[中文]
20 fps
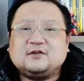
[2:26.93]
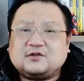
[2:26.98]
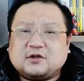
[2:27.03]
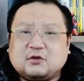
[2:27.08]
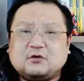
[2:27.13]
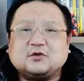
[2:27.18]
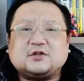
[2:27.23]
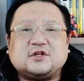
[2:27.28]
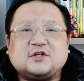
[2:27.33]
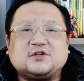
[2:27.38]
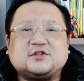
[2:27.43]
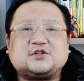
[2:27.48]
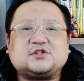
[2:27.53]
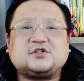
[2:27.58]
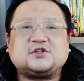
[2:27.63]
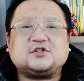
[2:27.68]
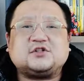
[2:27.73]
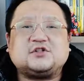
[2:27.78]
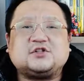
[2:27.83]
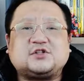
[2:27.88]
到底
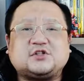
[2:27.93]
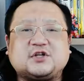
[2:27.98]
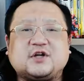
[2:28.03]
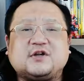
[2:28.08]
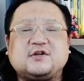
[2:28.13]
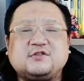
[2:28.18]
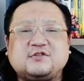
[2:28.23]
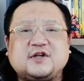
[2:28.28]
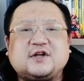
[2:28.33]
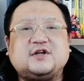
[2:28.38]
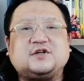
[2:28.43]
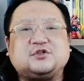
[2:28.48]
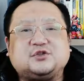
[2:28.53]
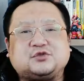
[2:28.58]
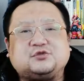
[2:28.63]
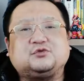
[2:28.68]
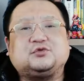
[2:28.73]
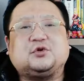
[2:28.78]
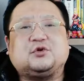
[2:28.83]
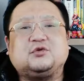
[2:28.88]
是谁在
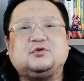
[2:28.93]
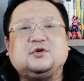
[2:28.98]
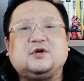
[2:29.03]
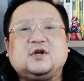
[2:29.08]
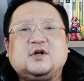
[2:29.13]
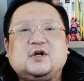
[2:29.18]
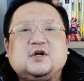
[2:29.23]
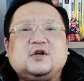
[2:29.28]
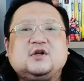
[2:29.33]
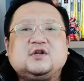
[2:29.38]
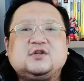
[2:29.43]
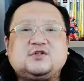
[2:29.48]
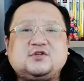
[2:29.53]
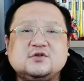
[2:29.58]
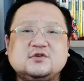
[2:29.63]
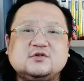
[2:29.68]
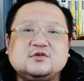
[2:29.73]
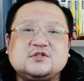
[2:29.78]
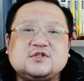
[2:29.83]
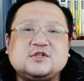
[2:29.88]
疏通？
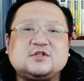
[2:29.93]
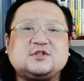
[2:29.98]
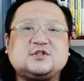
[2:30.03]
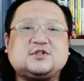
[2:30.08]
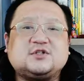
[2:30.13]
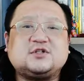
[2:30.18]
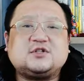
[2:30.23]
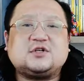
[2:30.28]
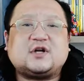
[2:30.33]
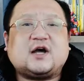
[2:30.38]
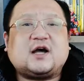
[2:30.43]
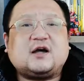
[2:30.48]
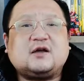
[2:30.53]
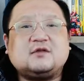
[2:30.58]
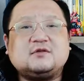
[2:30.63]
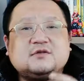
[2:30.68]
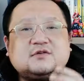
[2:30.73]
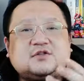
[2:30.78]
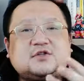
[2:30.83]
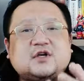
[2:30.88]
究竟是啊，
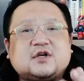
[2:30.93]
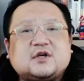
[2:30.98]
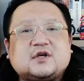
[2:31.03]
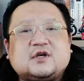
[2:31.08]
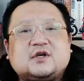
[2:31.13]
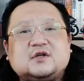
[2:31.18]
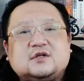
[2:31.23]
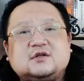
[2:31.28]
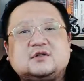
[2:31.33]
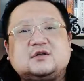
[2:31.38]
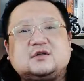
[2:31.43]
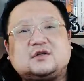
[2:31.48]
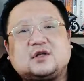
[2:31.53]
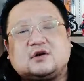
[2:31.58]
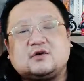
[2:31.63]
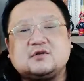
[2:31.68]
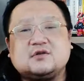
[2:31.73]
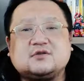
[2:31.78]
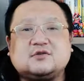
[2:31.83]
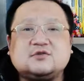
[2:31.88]
这个
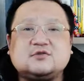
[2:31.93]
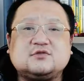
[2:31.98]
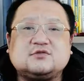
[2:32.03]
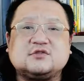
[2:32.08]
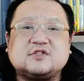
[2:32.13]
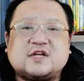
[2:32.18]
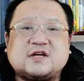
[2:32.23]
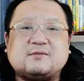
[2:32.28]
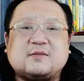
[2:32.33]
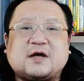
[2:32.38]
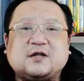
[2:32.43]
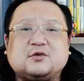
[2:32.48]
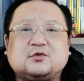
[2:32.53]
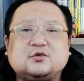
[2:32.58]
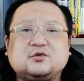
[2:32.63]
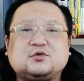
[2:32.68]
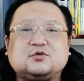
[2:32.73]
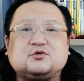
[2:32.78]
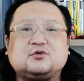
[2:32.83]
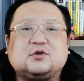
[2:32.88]
桃子公主家马
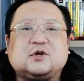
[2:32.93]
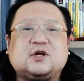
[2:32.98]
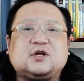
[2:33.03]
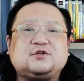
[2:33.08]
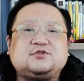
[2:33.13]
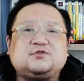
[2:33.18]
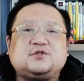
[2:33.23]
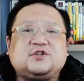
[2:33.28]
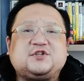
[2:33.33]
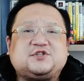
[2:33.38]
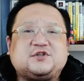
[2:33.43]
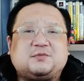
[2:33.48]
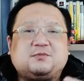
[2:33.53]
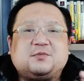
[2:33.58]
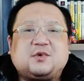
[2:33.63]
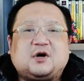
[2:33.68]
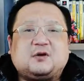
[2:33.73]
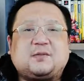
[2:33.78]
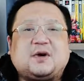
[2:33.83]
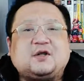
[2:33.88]
桶堵了，注意
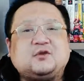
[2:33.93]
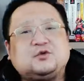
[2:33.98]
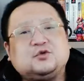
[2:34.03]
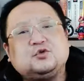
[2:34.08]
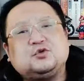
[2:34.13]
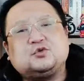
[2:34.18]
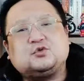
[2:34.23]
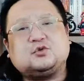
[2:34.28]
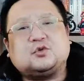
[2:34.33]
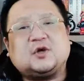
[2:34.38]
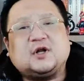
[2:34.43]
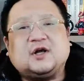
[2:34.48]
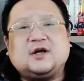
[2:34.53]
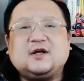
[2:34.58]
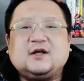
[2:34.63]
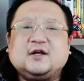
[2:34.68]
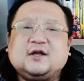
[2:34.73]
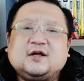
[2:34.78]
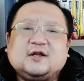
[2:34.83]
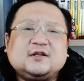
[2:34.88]
城堡马桶堵了，
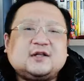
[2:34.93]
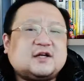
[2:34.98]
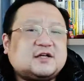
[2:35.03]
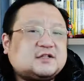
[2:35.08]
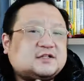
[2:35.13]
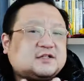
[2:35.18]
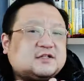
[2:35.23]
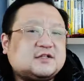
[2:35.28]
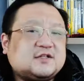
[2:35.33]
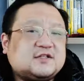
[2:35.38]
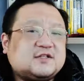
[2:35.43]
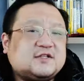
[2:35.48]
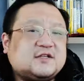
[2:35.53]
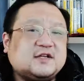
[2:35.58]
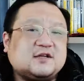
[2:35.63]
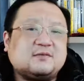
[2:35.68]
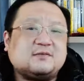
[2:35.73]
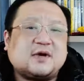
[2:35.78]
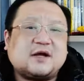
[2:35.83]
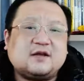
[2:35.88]
那是
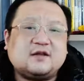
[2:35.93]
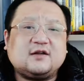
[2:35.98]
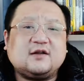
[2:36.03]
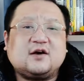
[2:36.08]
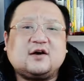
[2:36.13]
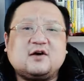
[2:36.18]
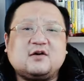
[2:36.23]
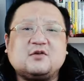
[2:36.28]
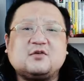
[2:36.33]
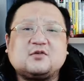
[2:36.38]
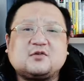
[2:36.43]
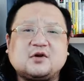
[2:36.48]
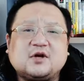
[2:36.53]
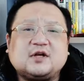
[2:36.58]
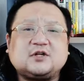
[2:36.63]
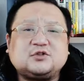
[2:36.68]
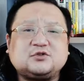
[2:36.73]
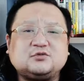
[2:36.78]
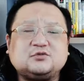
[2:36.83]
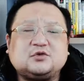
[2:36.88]
请马里奥过
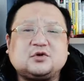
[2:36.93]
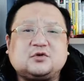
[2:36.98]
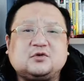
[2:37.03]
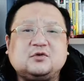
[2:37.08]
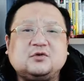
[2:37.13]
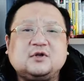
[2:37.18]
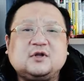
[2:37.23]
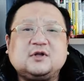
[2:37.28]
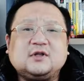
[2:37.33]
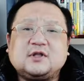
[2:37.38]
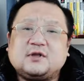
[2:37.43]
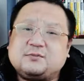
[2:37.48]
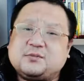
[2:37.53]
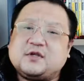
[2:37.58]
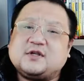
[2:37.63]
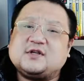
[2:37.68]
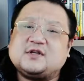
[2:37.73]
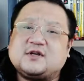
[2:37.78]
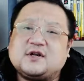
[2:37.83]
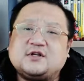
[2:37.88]
来疏通，那
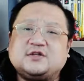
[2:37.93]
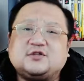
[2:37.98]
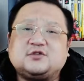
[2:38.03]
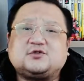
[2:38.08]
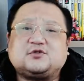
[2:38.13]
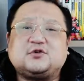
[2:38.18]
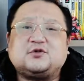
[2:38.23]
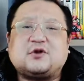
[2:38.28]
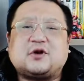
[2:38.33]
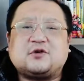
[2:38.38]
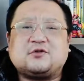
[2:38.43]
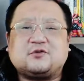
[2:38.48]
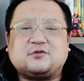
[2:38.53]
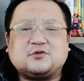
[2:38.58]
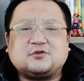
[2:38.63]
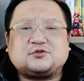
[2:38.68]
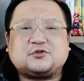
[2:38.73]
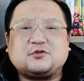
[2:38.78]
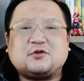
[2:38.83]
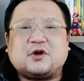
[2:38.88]
毕竟人是水管
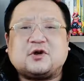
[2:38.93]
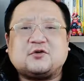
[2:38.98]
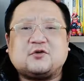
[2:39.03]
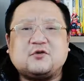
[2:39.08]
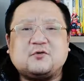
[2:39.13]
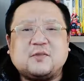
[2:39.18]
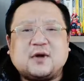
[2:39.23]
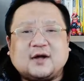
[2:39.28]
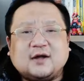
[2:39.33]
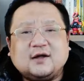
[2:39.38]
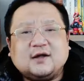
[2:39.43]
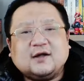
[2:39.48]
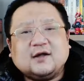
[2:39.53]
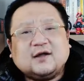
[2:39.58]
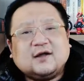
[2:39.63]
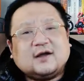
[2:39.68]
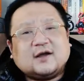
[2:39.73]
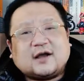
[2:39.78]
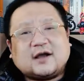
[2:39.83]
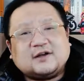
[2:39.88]
水管工吗？
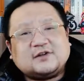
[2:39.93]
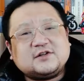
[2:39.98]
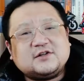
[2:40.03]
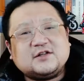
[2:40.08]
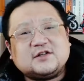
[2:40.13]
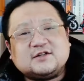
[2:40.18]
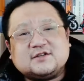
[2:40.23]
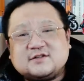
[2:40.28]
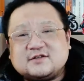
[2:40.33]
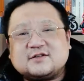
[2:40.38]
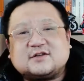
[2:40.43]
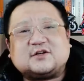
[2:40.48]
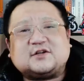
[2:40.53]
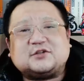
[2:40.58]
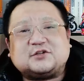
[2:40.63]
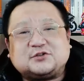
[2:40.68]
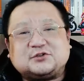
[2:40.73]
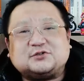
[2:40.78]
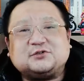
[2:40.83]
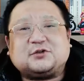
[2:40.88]
还是你自个
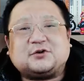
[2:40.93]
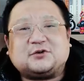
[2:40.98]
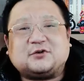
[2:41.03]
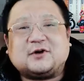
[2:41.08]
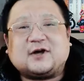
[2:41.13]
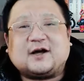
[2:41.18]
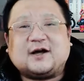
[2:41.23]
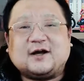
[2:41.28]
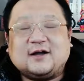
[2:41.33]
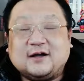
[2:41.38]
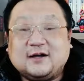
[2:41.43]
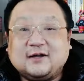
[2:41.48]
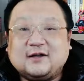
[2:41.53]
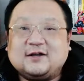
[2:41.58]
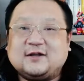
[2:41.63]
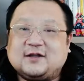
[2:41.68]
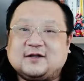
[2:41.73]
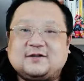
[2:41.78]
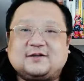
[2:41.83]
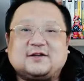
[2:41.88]
儿疏通啊？
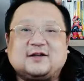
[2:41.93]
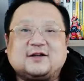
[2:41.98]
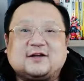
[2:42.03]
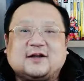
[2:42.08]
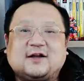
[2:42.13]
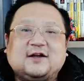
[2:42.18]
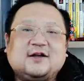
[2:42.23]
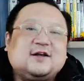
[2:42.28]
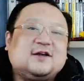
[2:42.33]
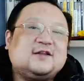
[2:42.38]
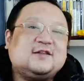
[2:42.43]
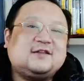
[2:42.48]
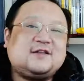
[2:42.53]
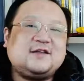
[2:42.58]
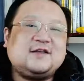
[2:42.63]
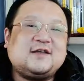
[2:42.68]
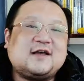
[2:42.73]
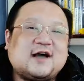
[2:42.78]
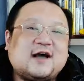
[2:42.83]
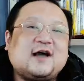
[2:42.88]
嘿，这个
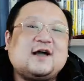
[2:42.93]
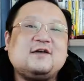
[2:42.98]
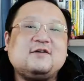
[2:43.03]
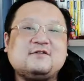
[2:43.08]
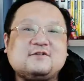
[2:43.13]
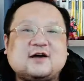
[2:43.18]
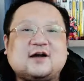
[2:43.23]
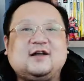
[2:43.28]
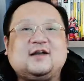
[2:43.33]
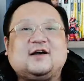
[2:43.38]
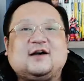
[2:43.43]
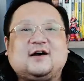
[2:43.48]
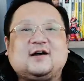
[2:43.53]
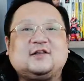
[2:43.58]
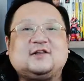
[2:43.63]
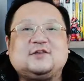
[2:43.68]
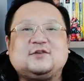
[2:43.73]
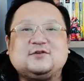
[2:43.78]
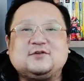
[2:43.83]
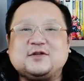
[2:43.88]
DIY
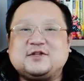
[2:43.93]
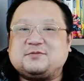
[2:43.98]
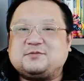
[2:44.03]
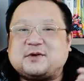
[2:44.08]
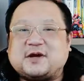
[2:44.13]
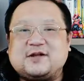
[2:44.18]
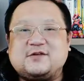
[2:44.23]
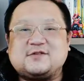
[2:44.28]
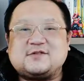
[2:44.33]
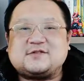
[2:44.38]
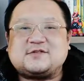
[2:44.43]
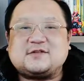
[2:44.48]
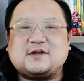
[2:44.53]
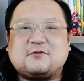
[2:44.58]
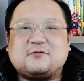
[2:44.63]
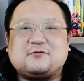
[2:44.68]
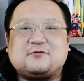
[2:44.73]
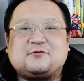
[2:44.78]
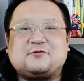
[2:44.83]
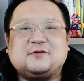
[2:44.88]
啊，Do it by
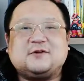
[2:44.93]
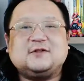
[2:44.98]
yourself。